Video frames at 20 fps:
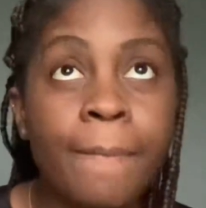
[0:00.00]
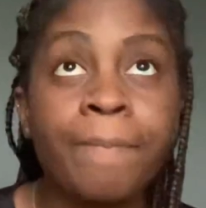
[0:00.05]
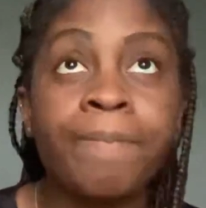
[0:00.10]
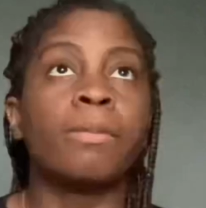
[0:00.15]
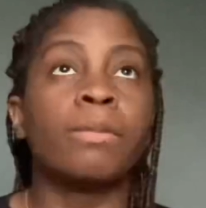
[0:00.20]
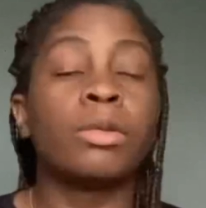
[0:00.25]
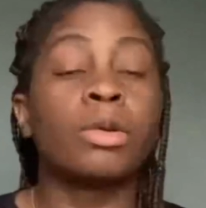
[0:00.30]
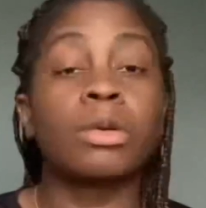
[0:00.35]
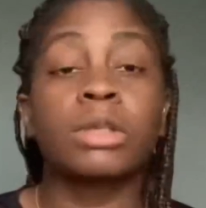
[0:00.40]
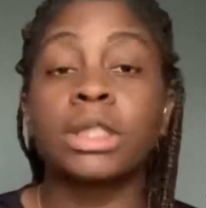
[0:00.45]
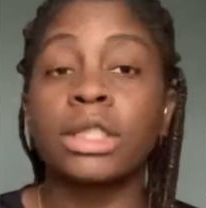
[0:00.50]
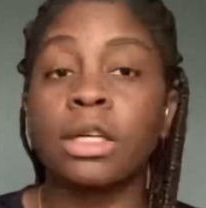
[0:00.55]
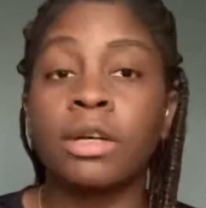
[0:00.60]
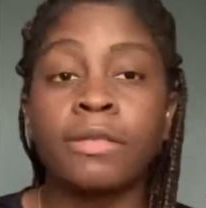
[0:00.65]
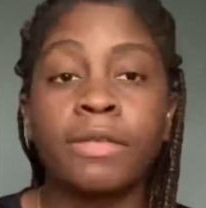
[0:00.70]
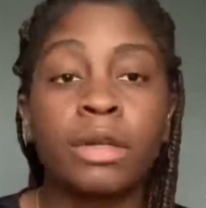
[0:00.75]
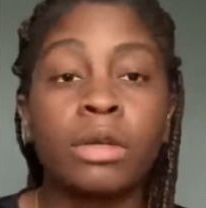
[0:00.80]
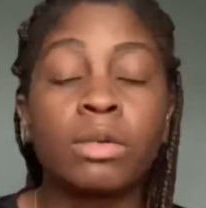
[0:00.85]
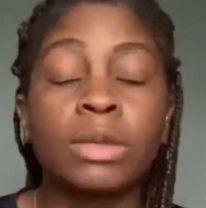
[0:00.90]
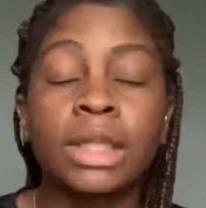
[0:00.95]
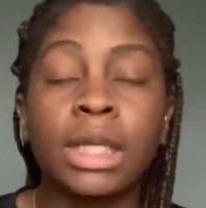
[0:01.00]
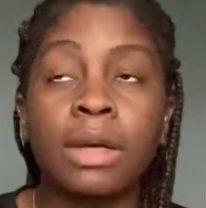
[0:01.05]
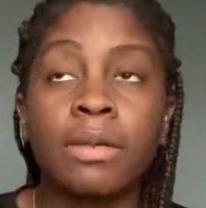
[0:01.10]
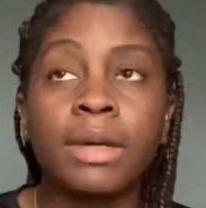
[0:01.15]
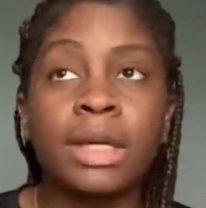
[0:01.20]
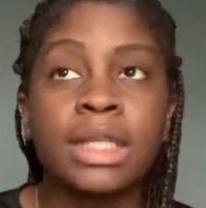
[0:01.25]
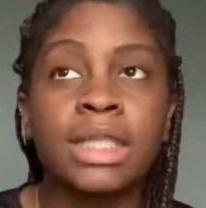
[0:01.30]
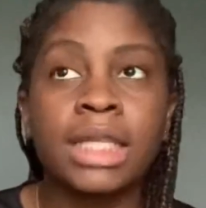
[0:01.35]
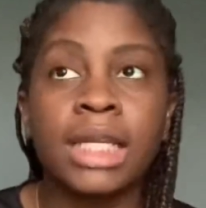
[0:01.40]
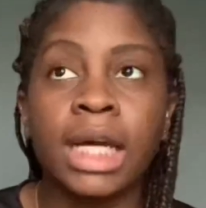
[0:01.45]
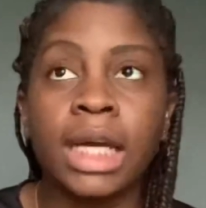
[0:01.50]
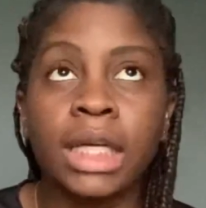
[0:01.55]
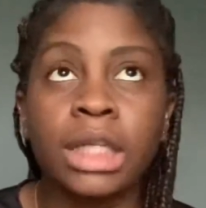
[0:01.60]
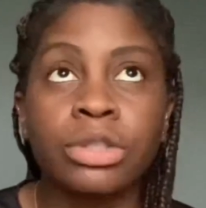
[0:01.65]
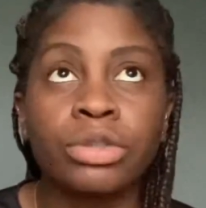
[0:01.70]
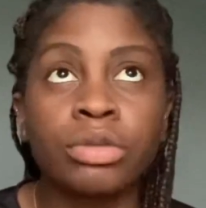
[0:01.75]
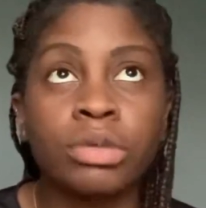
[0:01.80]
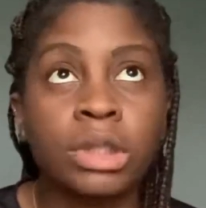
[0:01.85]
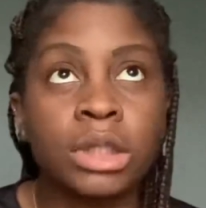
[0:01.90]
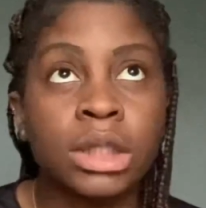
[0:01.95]
Donc c'est en fait l'Ottawa, c'est la
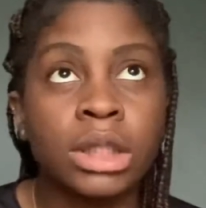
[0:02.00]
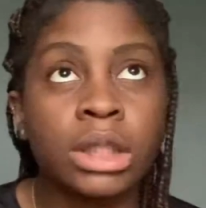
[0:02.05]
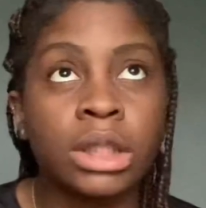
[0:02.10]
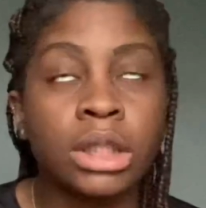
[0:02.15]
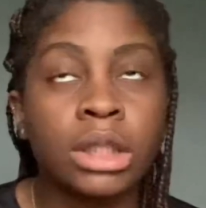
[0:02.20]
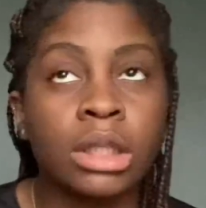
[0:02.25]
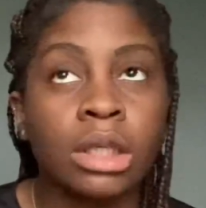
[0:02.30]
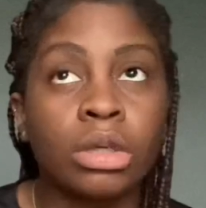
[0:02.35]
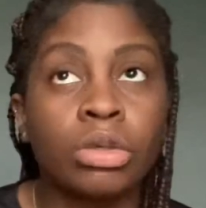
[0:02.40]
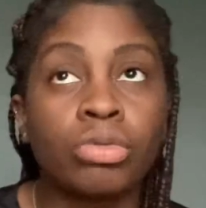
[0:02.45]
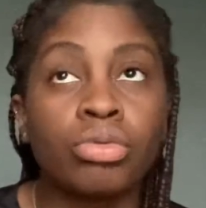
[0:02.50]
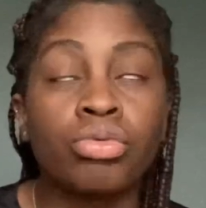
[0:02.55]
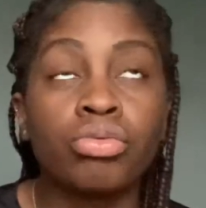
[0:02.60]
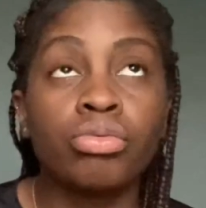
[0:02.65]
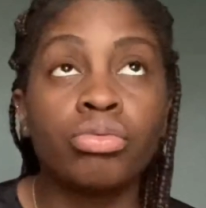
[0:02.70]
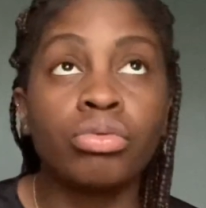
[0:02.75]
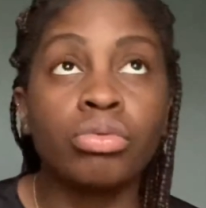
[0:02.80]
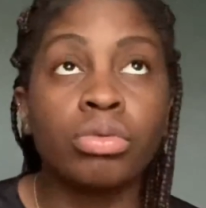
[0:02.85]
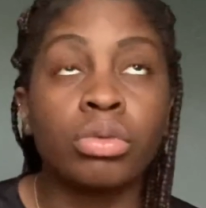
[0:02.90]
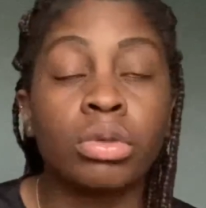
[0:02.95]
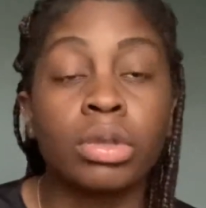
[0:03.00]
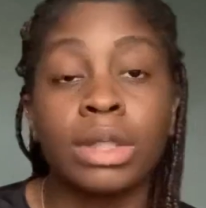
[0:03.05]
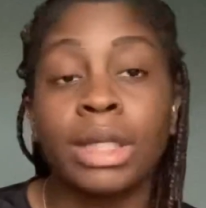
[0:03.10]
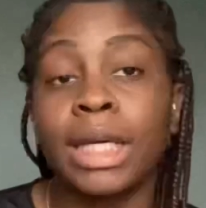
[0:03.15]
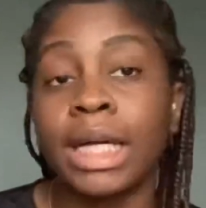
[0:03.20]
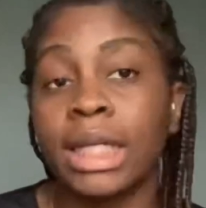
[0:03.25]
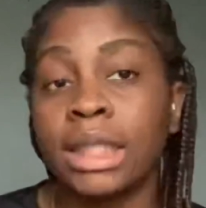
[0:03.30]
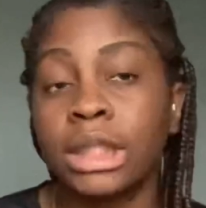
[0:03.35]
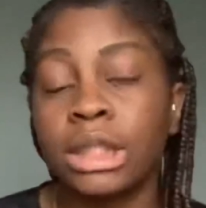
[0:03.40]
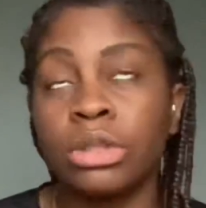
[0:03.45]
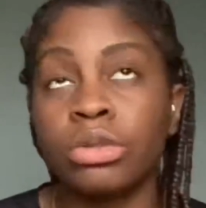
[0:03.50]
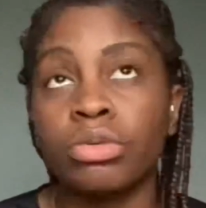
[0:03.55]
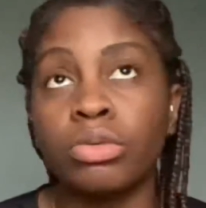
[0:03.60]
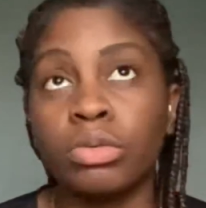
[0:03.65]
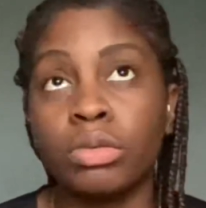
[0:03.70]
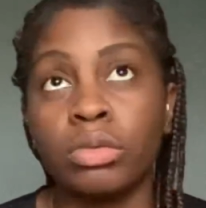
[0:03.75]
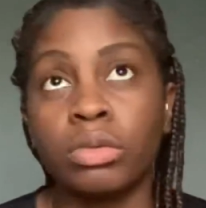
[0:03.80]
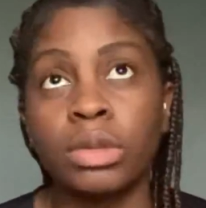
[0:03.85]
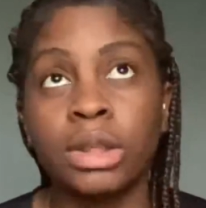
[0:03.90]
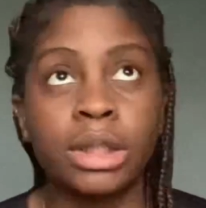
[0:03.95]
région qui entoure euh,
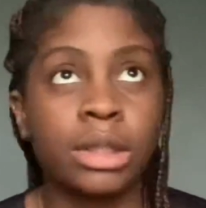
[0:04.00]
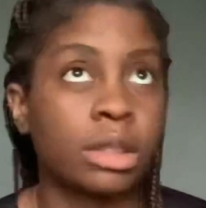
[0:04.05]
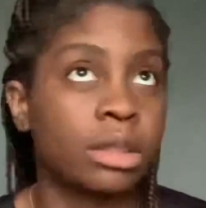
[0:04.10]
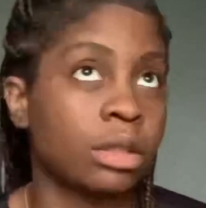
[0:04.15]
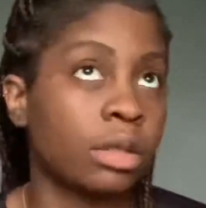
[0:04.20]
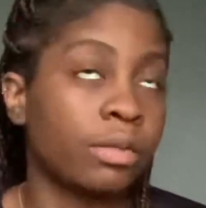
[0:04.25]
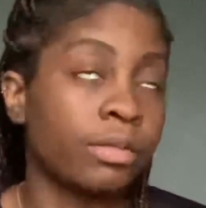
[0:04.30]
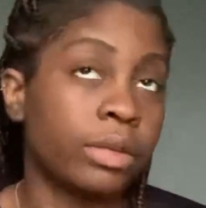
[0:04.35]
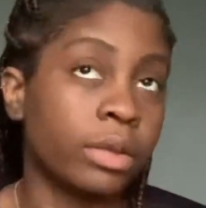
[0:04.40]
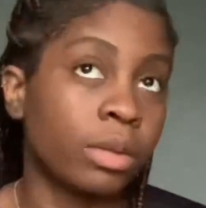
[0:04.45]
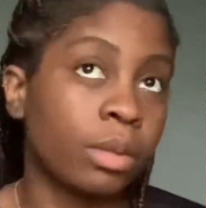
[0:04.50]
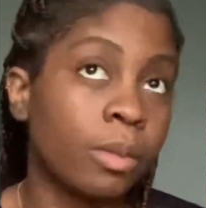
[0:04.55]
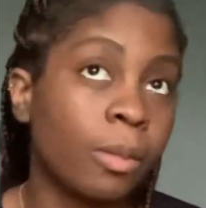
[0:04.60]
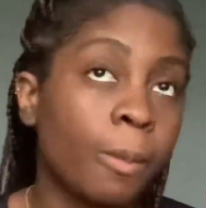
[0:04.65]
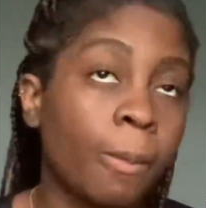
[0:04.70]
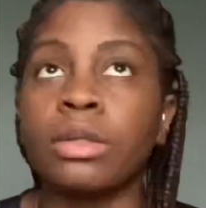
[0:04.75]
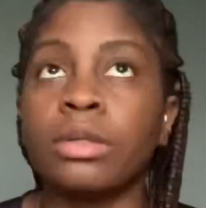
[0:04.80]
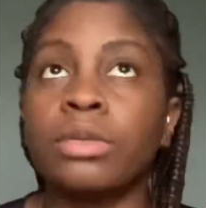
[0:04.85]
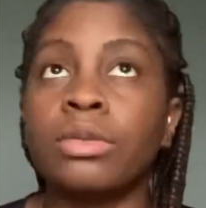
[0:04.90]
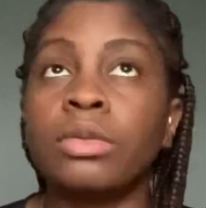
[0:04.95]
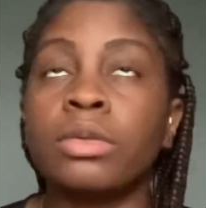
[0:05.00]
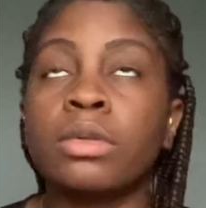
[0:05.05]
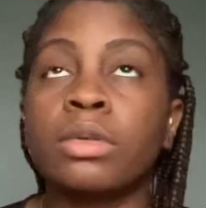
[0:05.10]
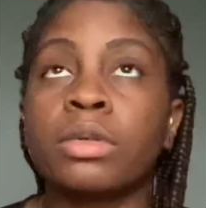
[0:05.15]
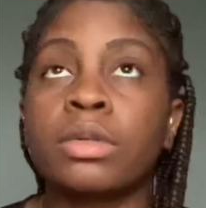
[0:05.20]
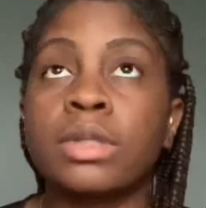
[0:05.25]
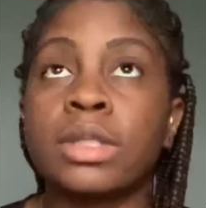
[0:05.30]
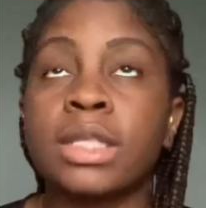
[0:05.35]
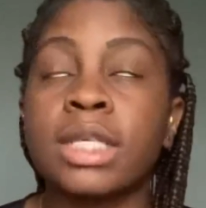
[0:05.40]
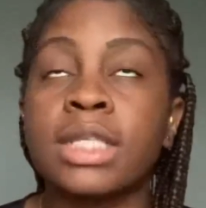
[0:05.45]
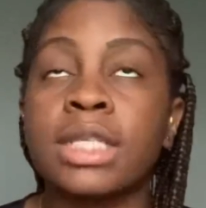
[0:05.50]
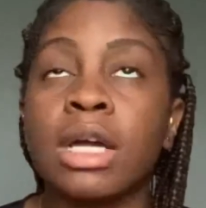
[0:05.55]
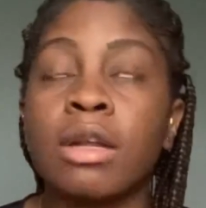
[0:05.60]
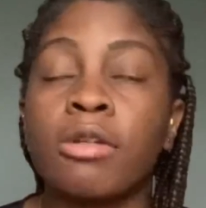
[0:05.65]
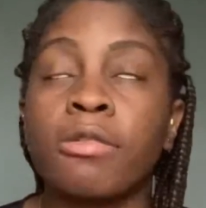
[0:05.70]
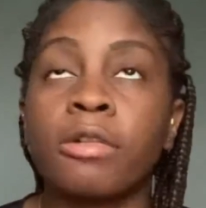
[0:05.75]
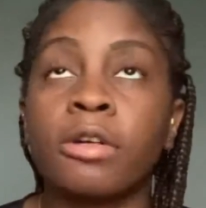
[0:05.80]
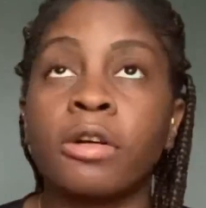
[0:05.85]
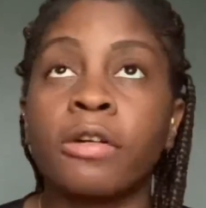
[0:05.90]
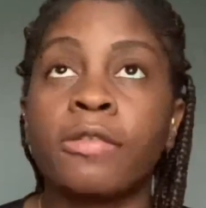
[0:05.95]
Gatineau et ses environs. Donc c'est ça le
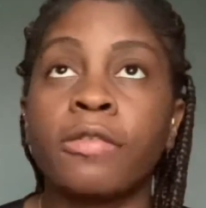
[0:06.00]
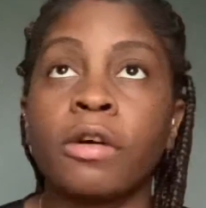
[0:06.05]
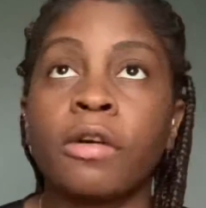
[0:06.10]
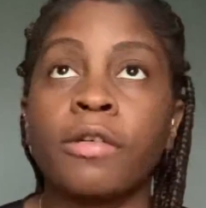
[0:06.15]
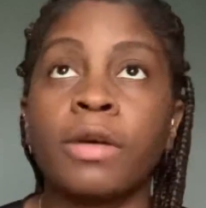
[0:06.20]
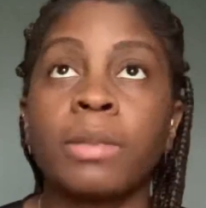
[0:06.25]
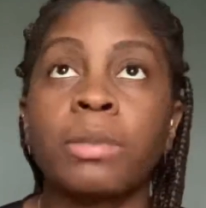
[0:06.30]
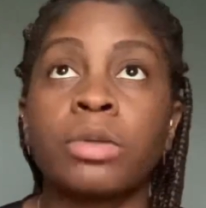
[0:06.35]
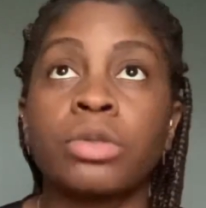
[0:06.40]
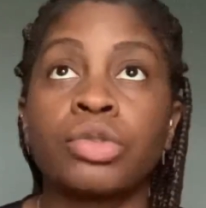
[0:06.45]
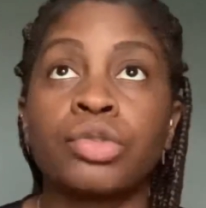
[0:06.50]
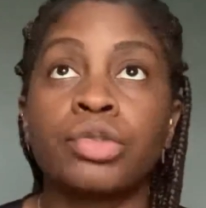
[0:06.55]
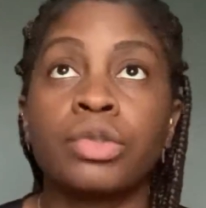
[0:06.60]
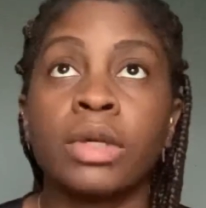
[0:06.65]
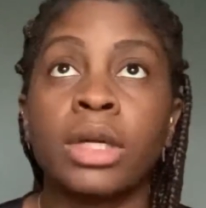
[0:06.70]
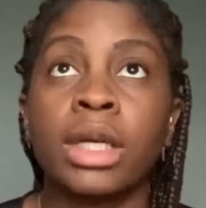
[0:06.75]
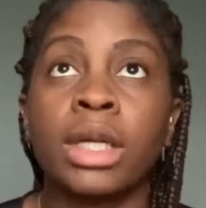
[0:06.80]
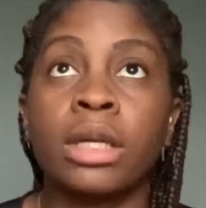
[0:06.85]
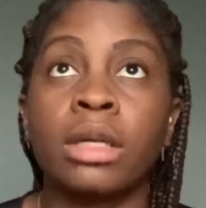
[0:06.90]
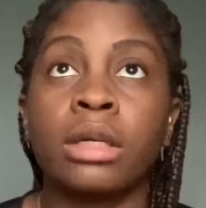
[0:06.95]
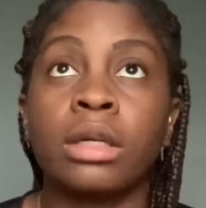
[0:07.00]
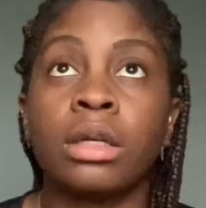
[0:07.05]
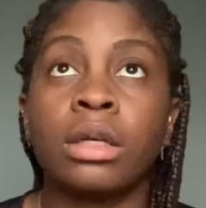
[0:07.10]
forfait mensuel